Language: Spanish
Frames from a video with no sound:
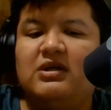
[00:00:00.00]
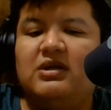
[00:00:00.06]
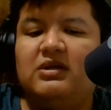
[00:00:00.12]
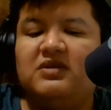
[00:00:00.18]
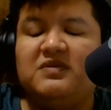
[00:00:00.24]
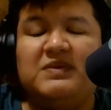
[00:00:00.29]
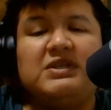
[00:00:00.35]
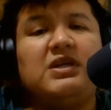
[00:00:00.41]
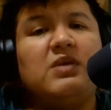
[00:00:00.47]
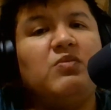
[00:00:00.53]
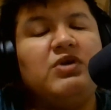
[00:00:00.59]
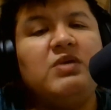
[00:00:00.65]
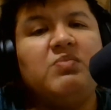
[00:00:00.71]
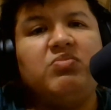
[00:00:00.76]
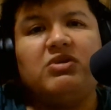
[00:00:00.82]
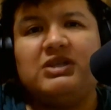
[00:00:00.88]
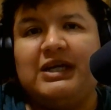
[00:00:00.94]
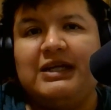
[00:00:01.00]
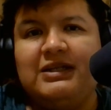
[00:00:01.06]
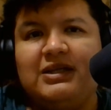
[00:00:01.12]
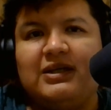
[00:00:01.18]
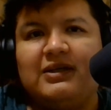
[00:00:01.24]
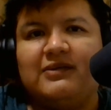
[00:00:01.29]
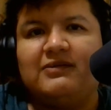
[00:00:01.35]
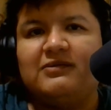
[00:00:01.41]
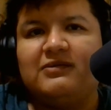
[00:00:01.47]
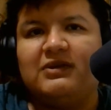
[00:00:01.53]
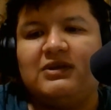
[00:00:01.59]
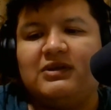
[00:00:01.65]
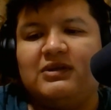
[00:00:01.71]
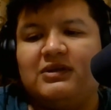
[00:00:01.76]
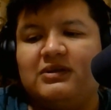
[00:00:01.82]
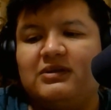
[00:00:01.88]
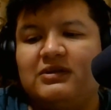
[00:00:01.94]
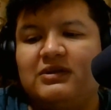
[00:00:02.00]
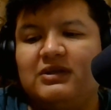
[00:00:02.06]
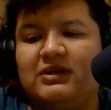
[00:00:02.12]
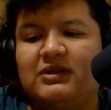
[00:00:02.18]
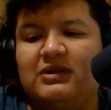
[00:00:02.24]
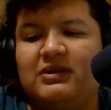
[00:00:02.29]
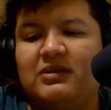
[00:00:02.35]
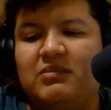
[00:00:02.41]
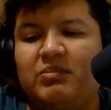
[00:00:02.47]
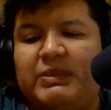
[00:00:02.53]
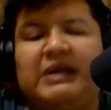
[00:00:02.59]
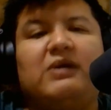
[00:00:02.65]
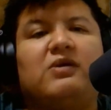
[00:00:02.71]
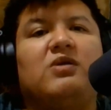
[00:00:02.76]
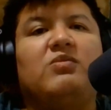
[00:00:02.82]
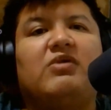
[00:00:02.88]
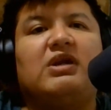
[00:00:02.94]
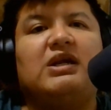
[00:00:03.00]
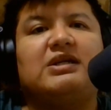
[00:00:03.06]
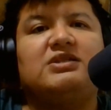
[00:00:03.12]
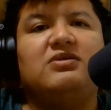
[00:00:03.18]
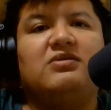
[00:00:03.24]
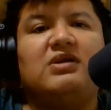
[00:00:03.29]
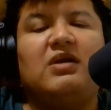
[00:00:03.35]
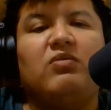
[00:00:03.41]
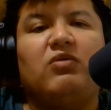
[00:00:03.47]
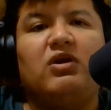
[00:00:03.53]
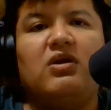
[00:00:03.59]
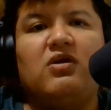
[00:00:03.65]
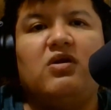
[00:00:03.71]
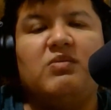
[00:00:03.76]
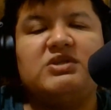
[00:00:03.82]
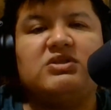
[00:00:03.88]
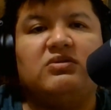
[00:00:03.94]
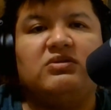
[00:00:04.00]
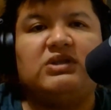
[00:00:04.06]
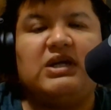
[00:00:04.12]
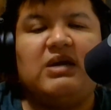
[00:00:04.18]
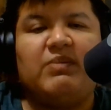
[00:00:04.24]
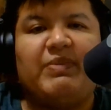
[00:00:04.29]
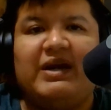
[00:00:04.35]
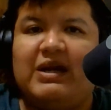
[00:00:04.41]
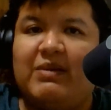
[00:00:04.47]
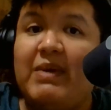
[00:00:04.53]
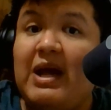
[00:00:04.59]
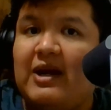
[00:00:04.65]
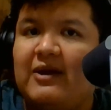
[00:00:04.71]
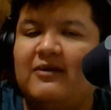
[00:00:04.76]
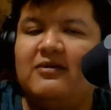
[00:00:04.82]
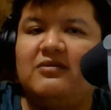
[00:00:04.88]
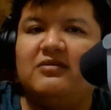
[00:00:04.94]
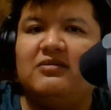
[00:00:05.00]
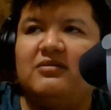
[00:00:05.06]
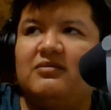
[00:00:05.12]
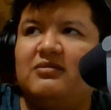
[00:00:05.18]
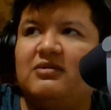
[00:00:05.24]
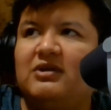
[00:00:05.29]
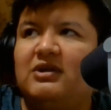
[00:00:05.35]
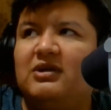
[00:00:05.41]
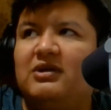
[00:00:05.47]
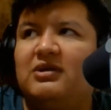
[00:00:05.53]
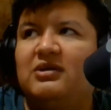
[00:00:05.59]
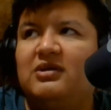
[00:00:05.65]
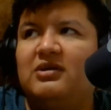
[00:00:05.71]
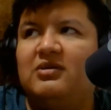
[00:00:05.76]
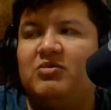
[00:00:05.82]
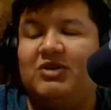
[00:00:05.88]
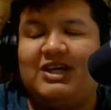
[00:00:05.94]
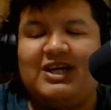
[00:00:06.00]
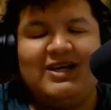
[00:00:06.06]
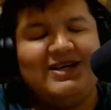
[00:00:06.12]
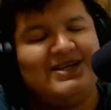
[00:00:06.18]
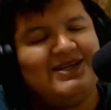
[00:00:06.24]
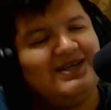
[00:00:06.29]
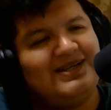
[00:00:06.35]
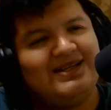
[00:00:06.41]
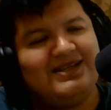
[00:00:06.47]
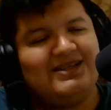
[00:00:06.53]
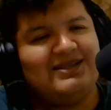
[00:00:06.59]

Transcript: Entonces va a ser muy importante ver cómo reacciona el Bolillo Gómez contra Panamá, ¿no? Porque